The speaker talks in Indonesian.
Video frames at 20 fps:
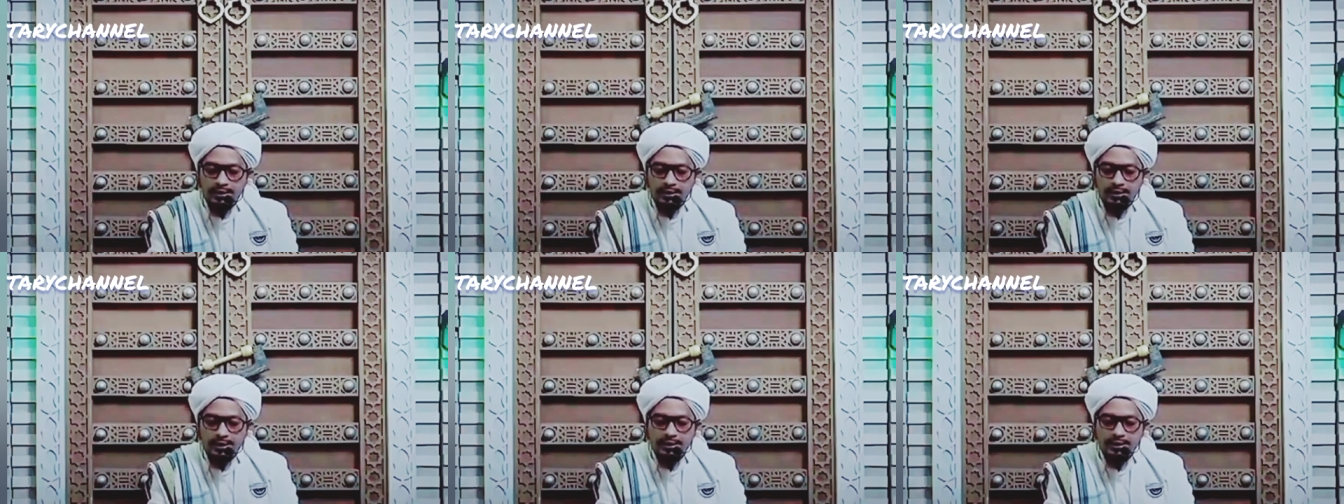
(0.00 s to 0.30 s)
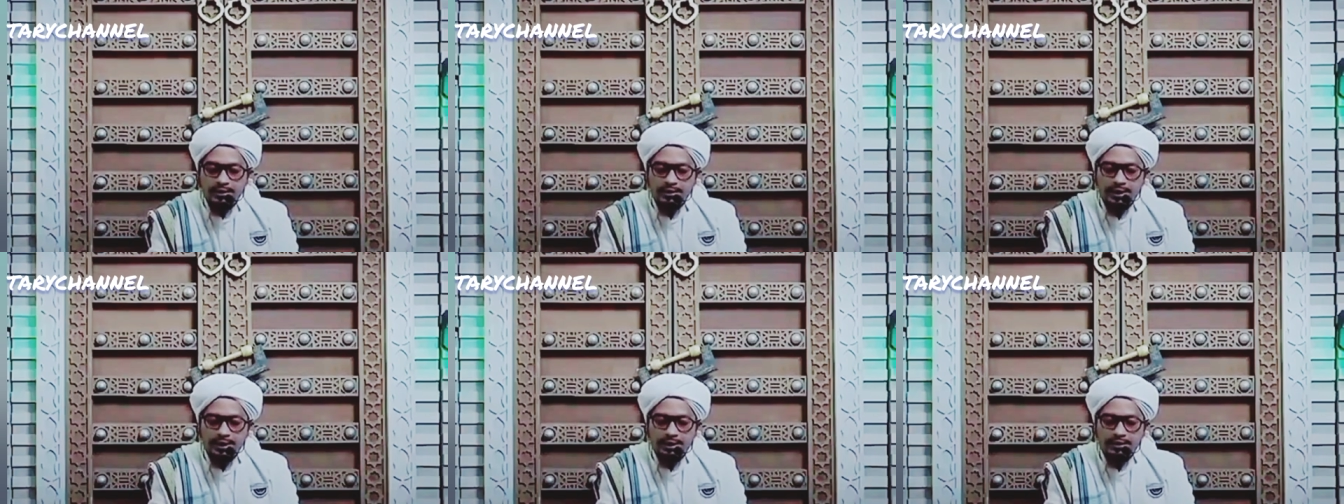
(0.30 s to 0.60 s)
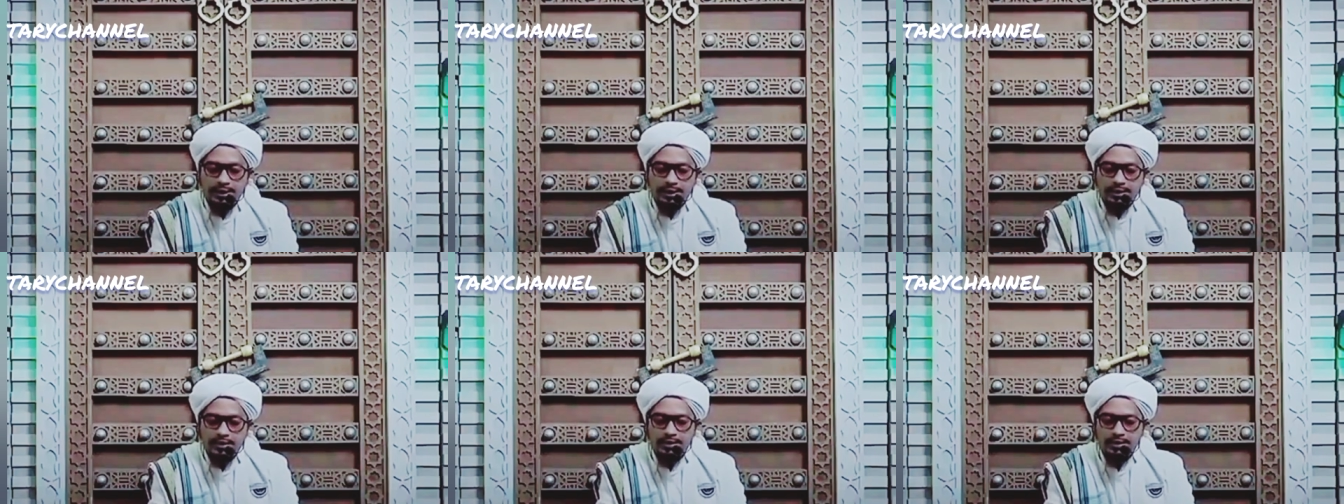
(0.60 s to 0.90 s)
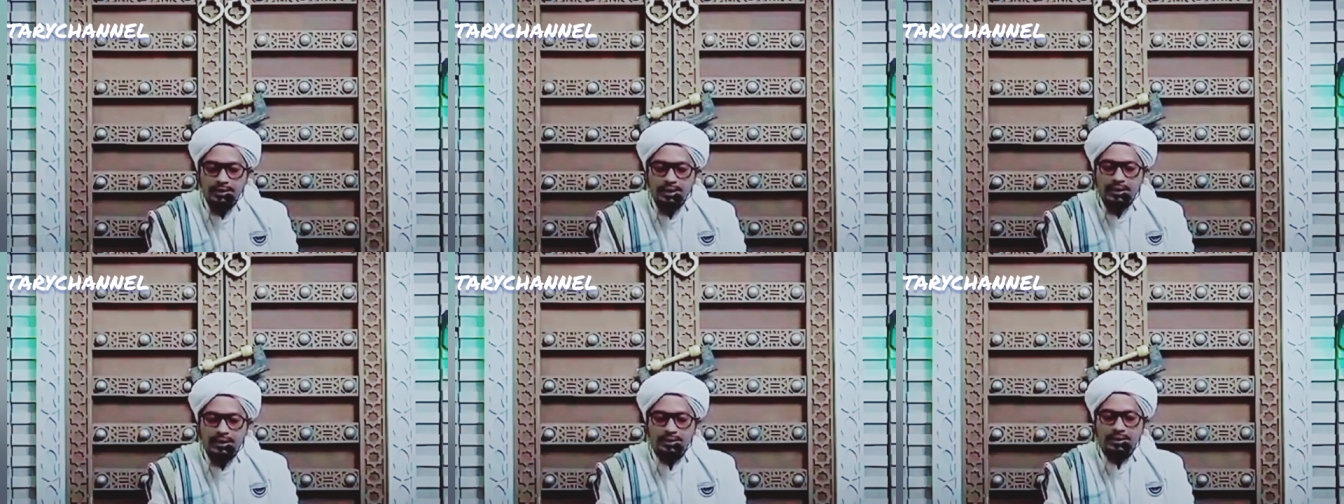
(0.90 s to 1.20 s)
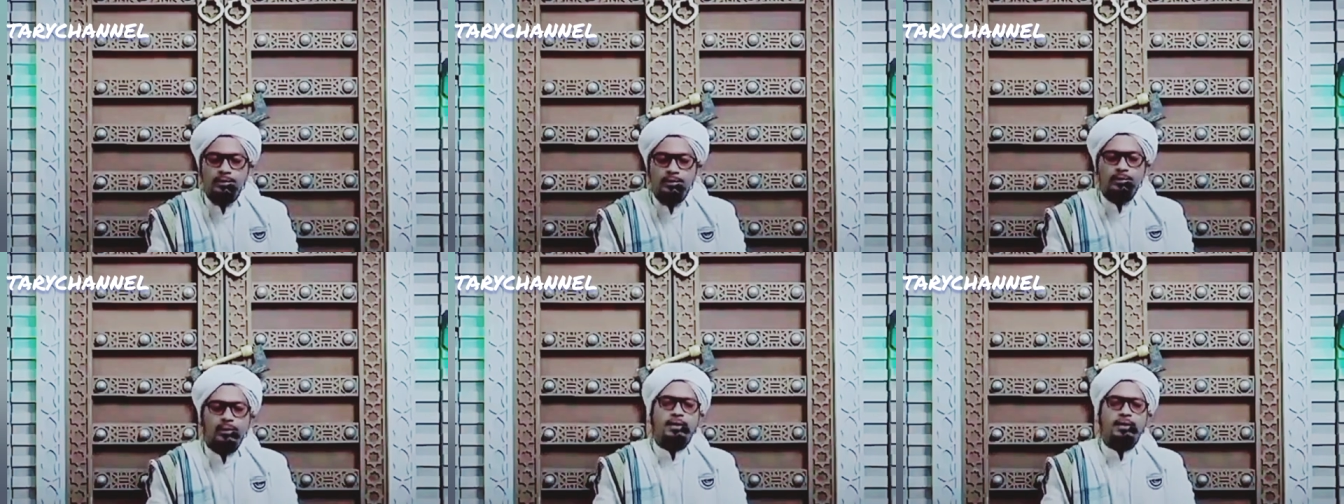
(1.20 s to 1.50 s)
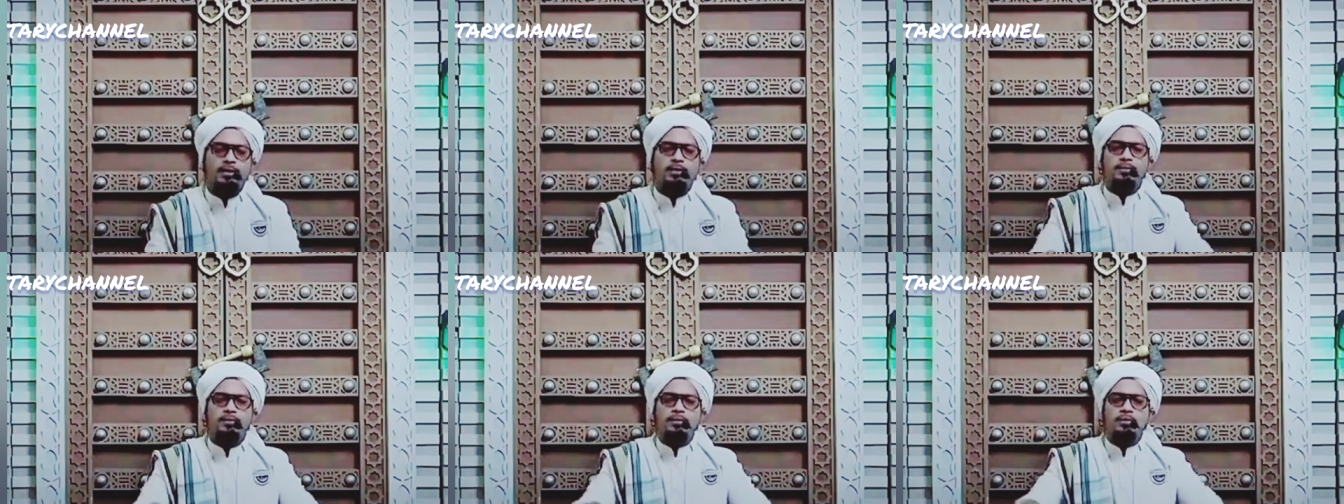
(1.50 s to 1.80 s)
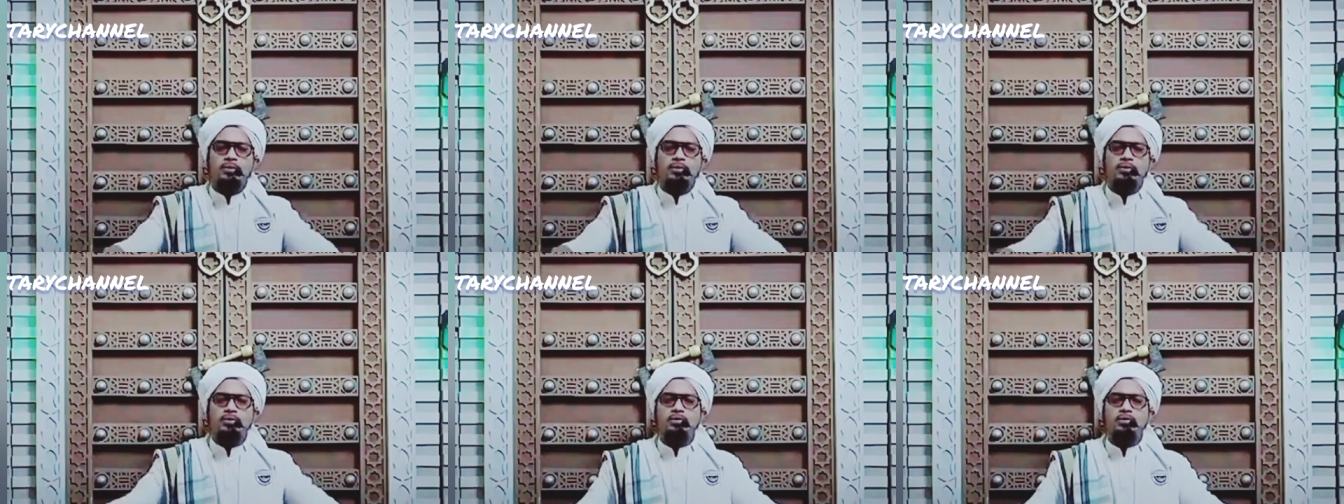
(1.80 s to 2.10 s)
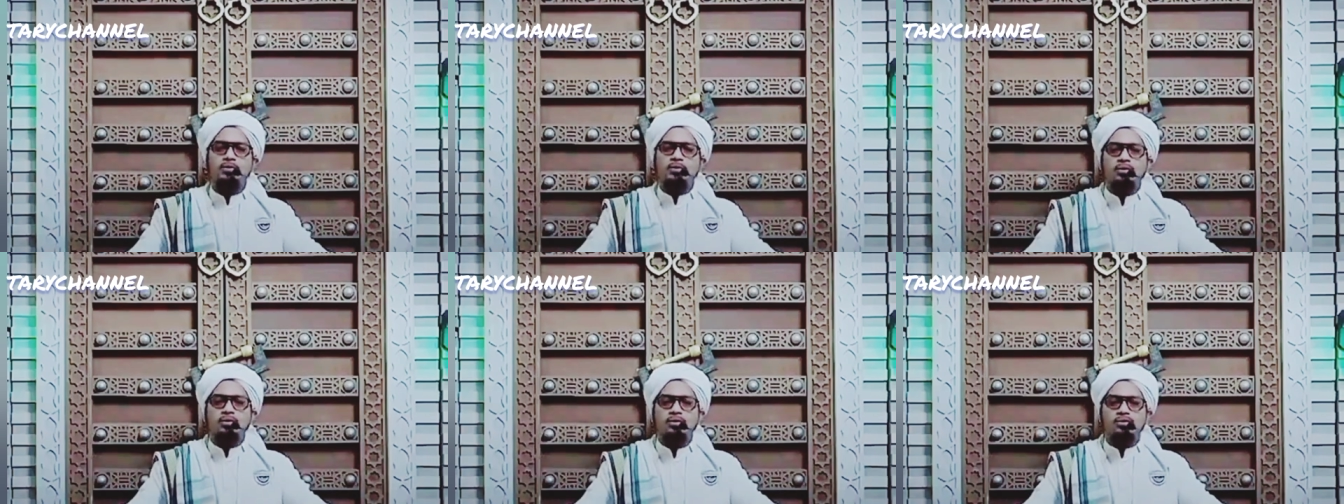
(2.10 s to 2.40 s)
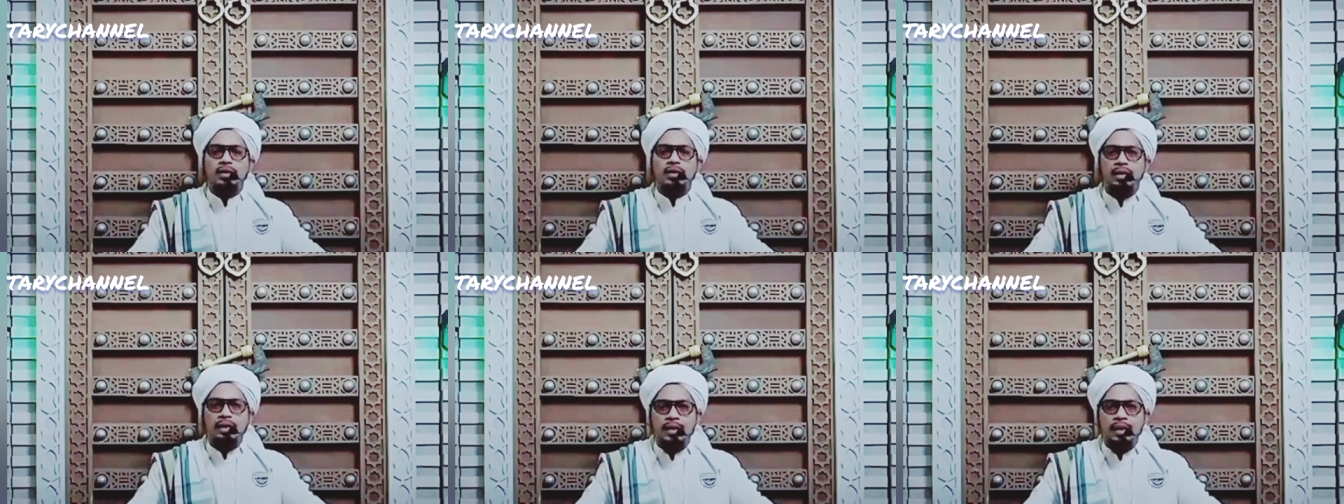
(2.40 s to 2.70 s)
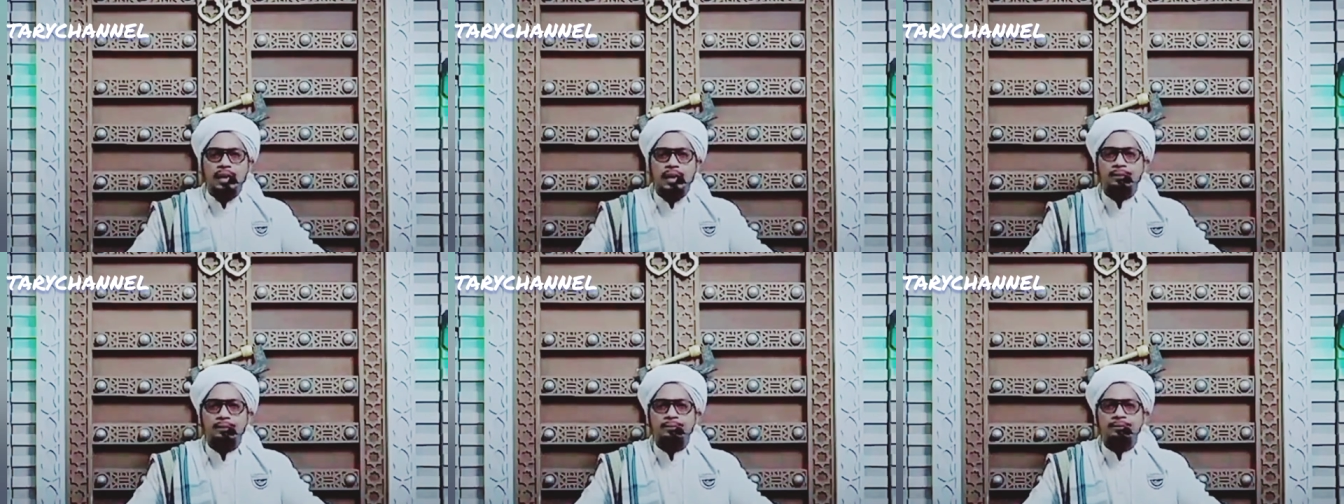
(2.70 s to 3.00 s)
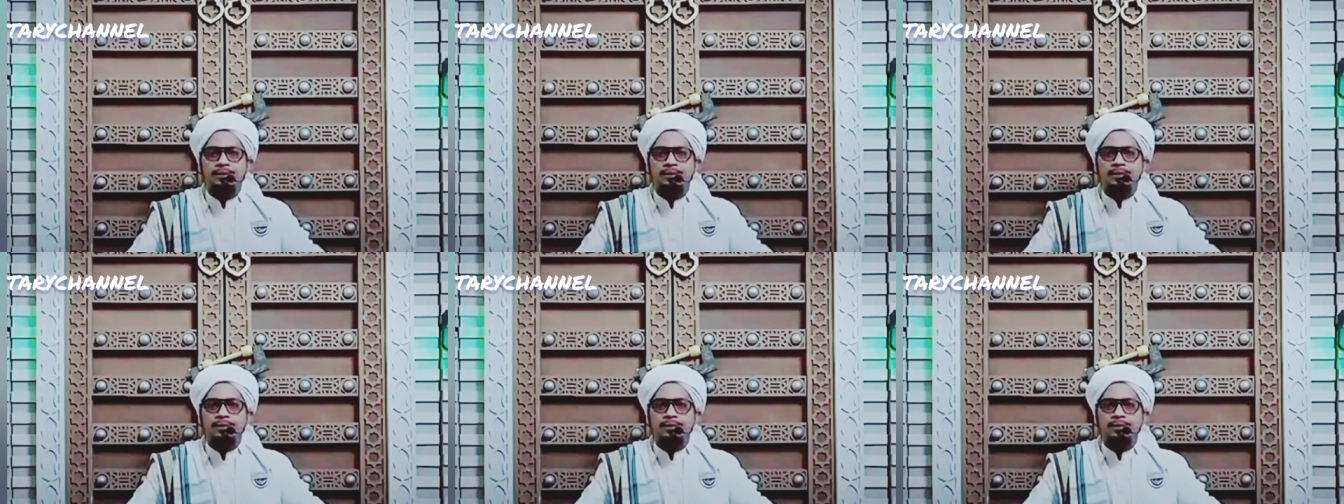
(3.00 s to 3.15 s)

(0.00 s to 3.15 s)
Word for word: jika saya ijazah saya daripada guru-guru saya